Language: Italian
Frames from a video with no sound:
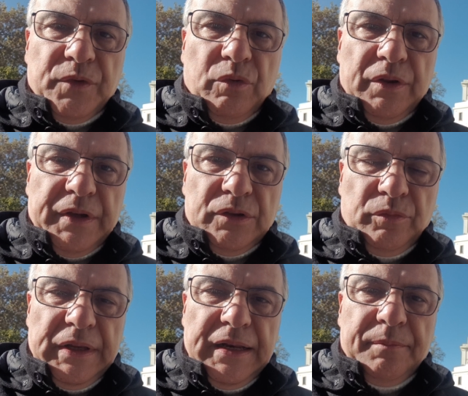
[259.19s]
qualificato
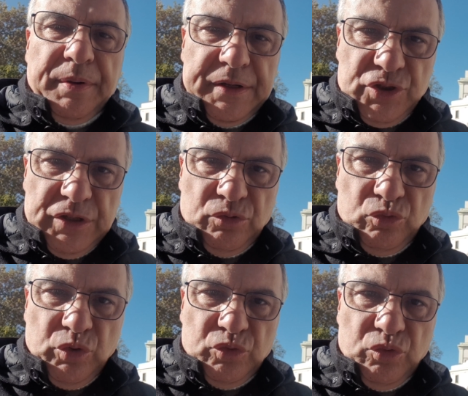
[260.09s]
Milan pareggiando
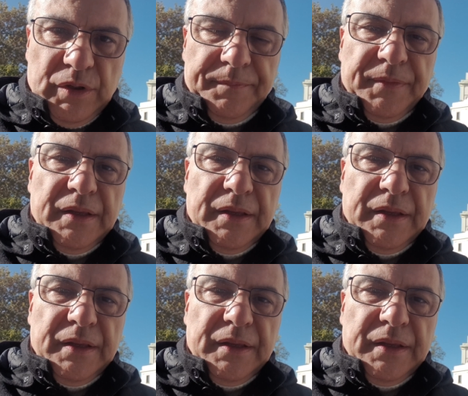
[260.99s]
2-2 a